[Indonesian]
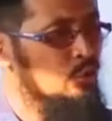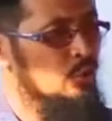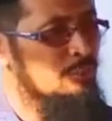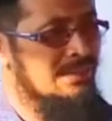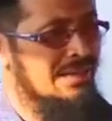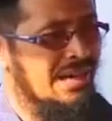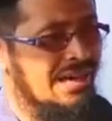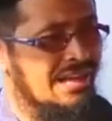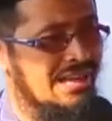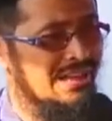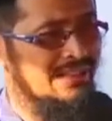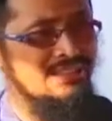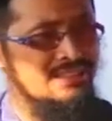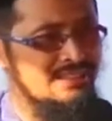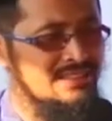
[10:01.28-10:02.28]
untuk
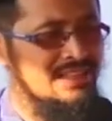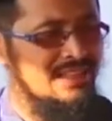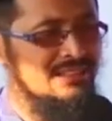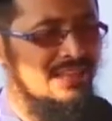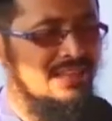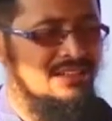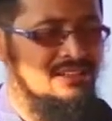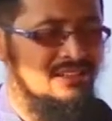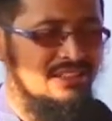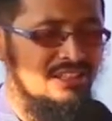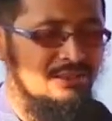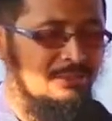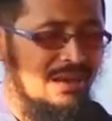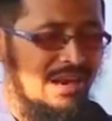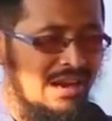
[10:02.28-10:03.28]
menghalangi cata
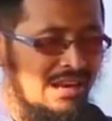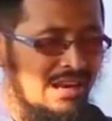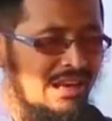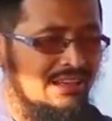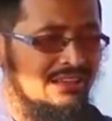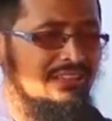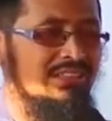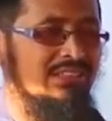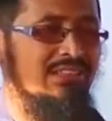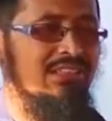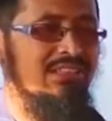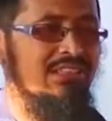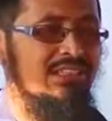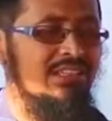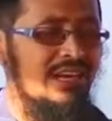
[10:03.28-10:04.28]
rezeki,
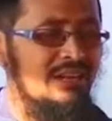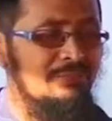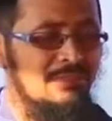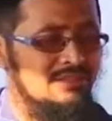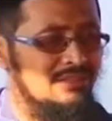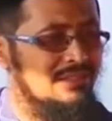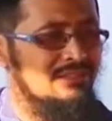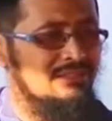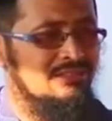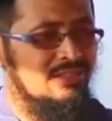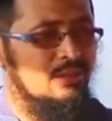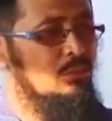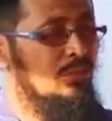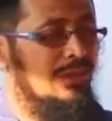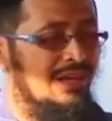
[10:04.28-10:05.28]
menghalangi kerahmatan,
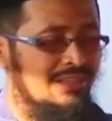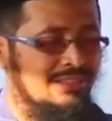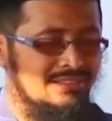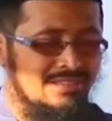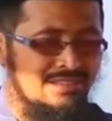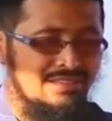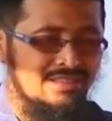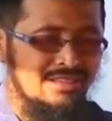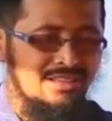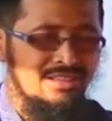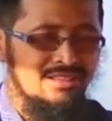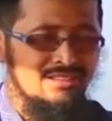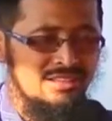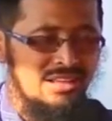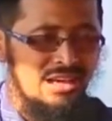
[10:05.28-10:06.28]
kemurahannya.
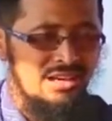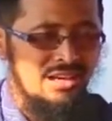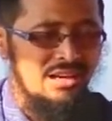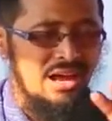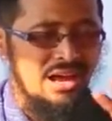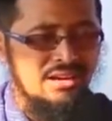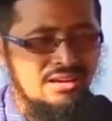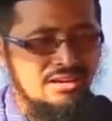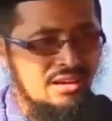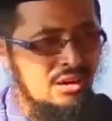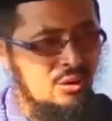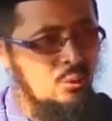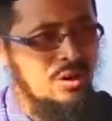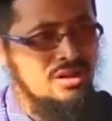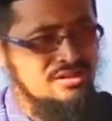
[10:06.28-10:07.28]
Tidak akan ada
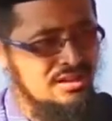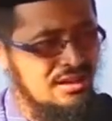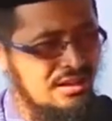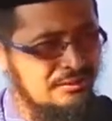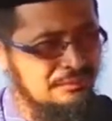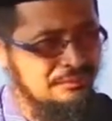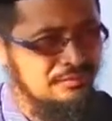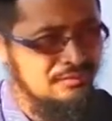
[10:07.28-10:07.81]
yang kuasa